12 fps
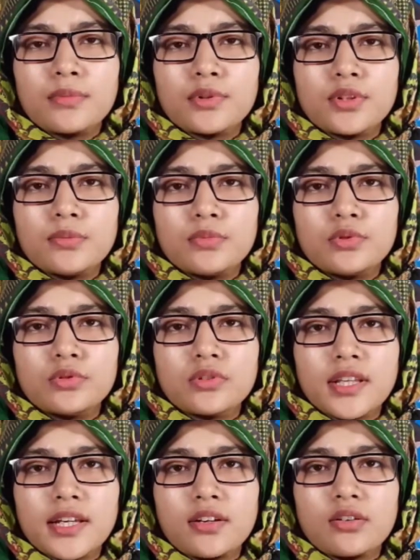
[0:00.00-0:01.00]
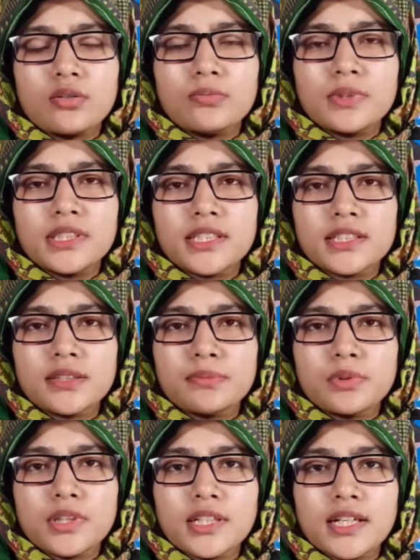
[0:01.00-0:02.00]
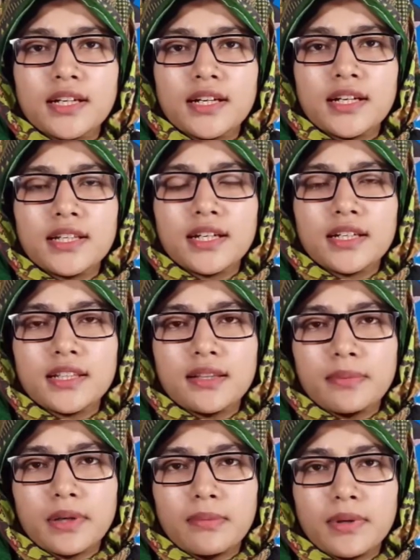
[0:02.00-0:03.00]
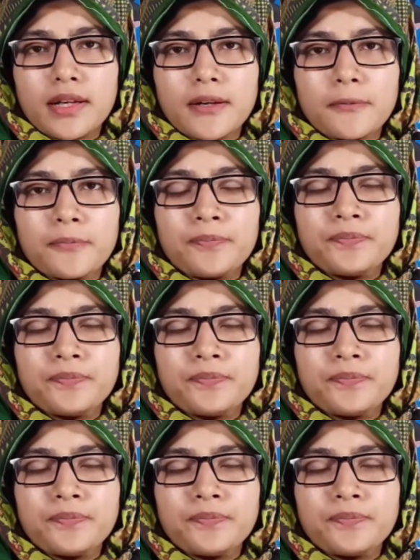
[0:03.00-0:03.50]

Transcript: প্রতি মুহূর্তে এরকম বিশ্বাসের পরীক্ষা রানী আর দিতে পারবে না